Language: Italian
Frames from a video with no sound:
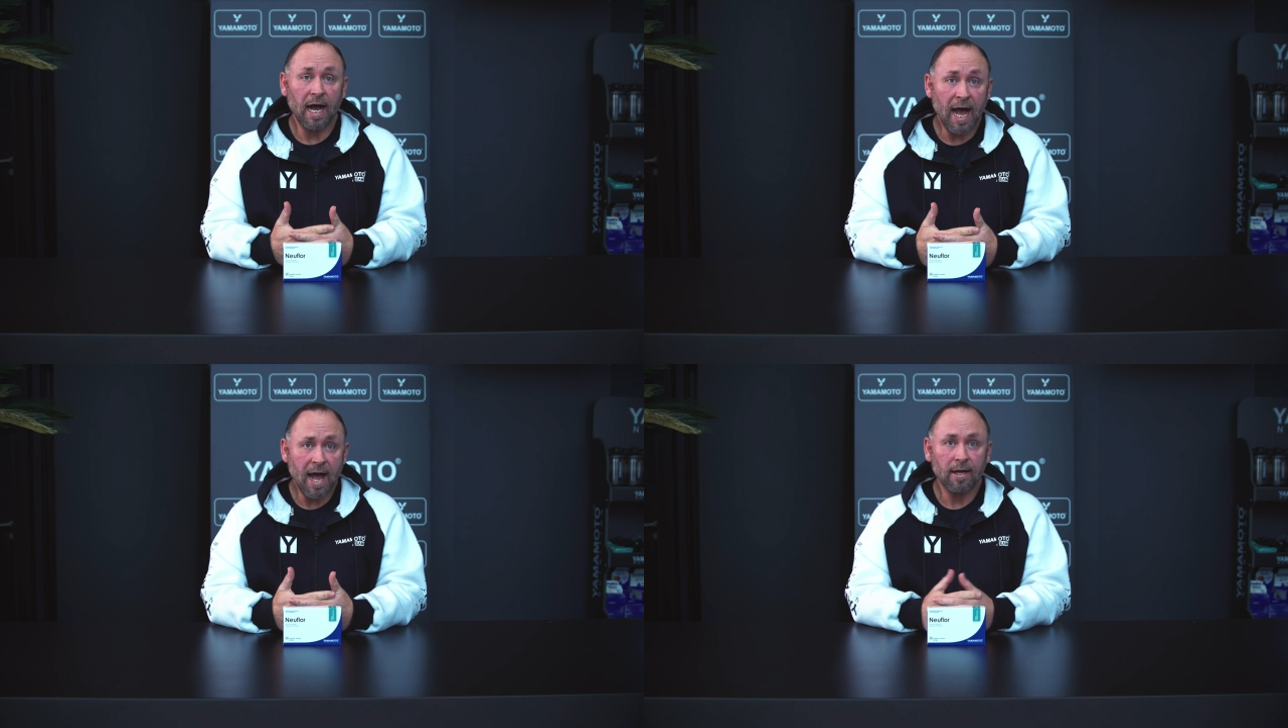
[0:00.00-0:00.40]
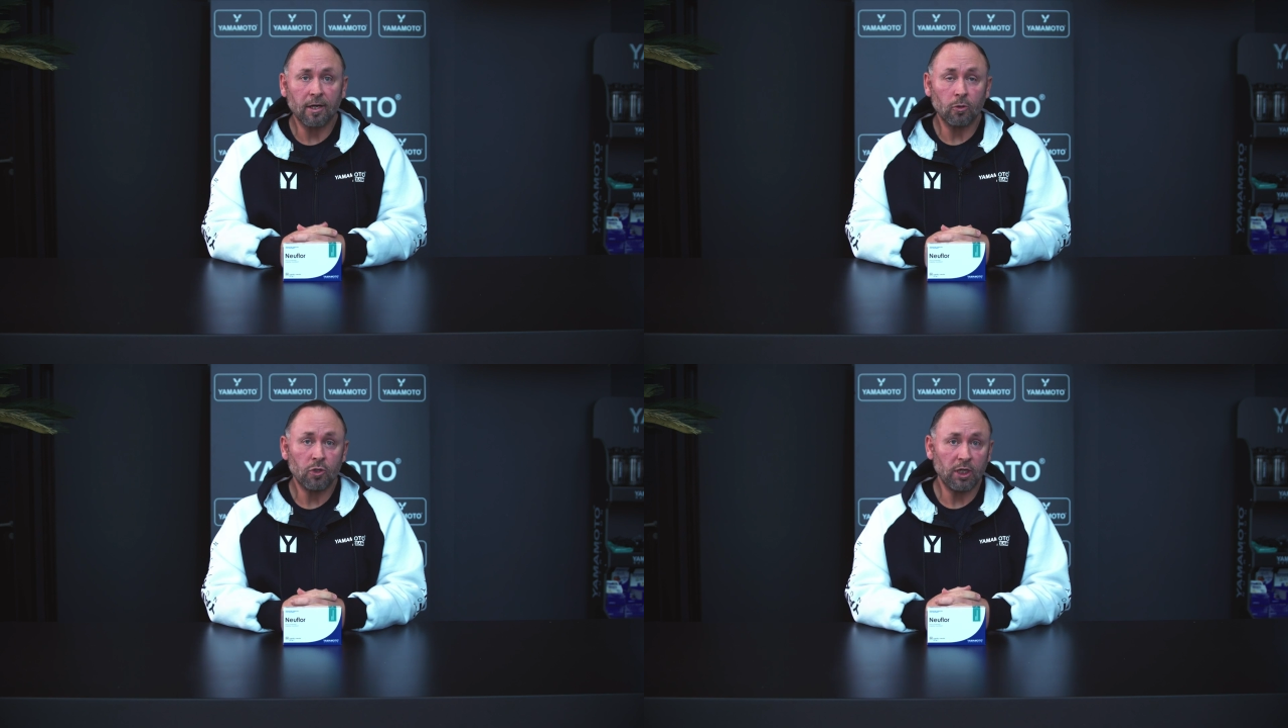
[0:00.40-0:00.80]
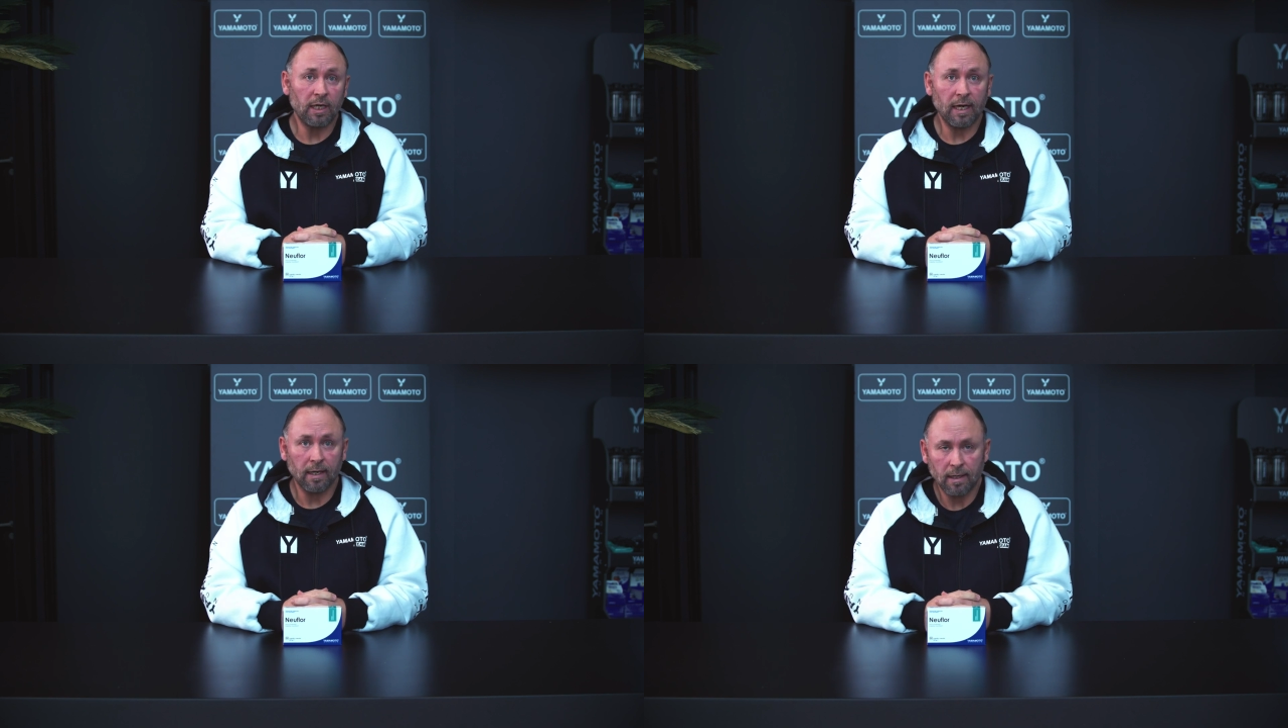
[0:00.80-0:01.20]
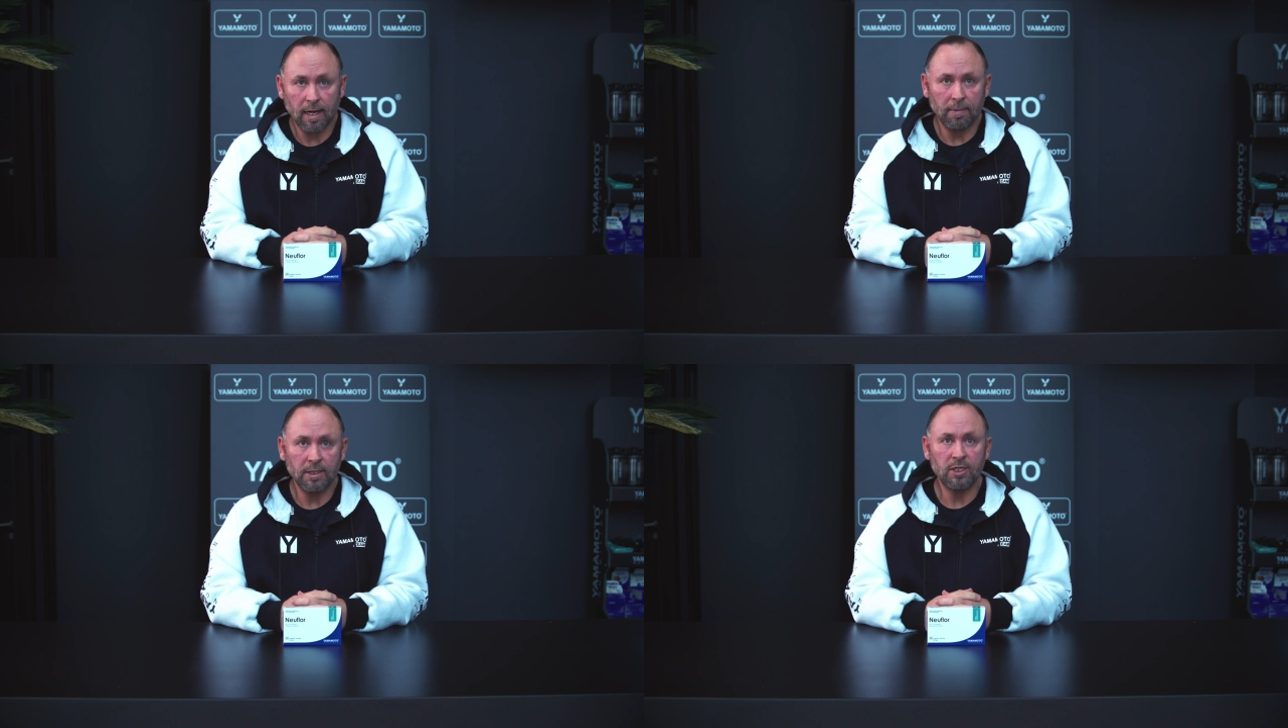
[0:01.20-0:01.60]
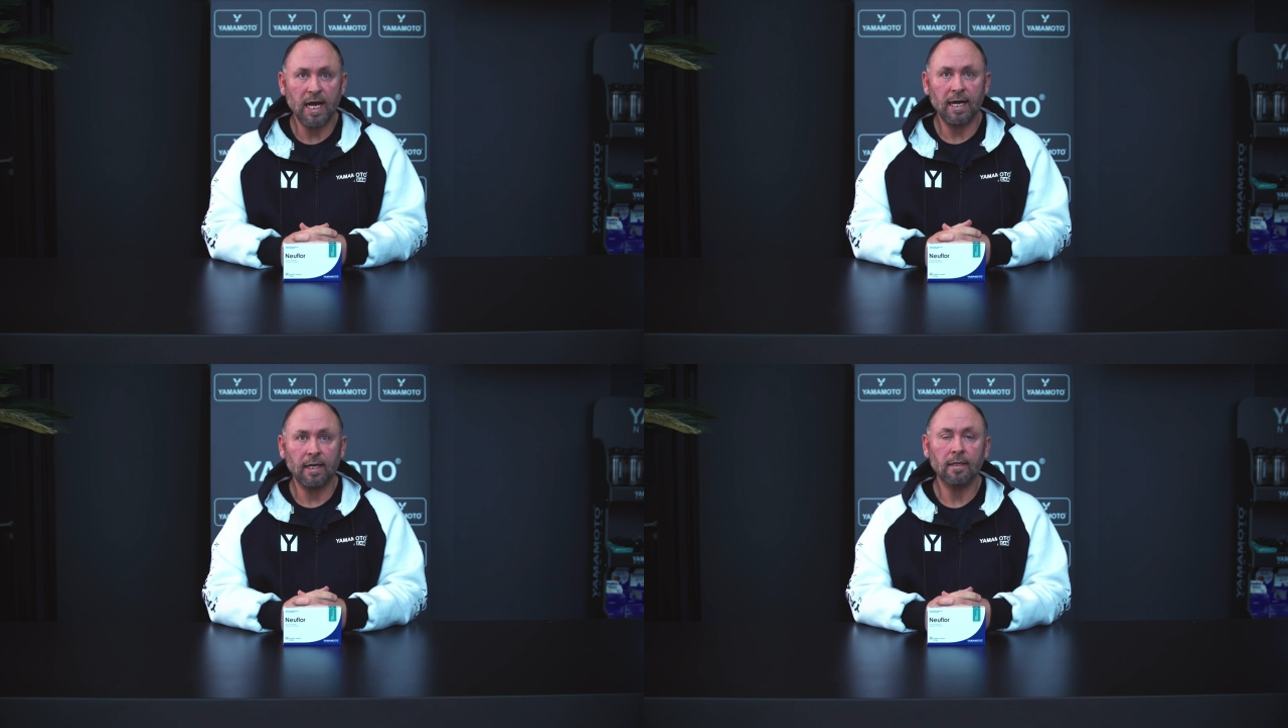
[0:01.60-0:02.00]
A. riuscire a
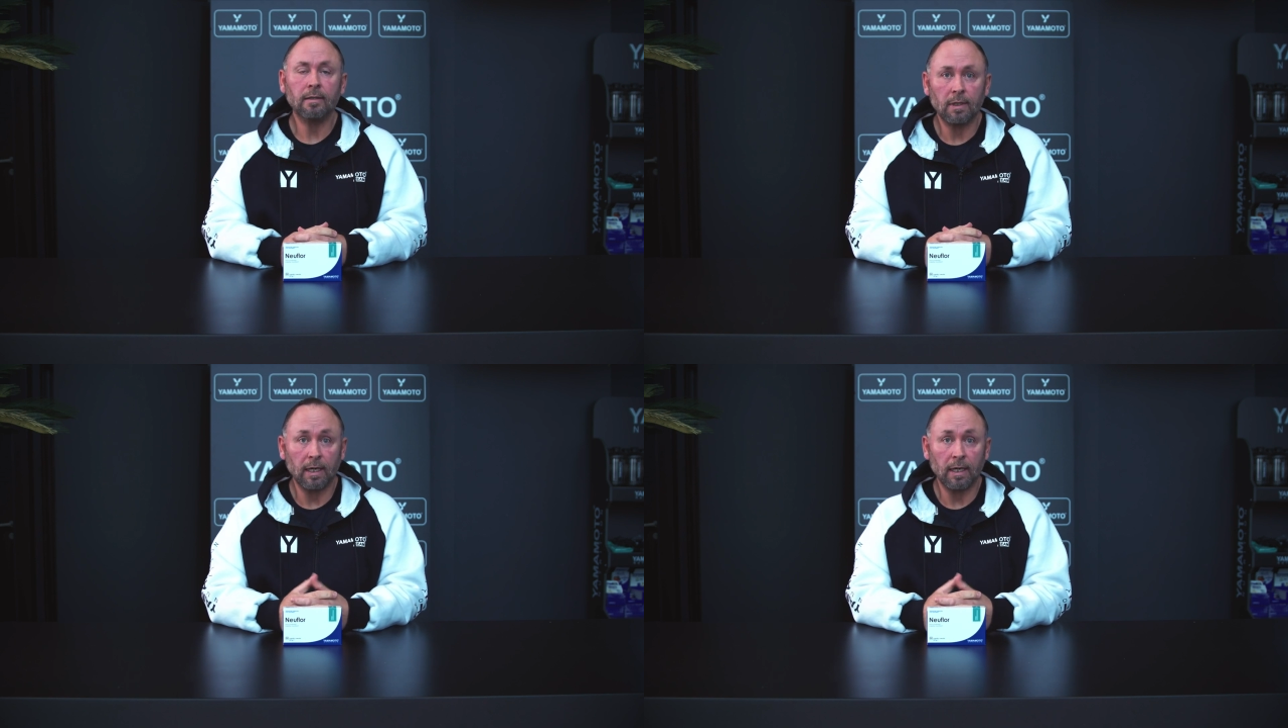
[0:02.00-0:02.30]
mangiare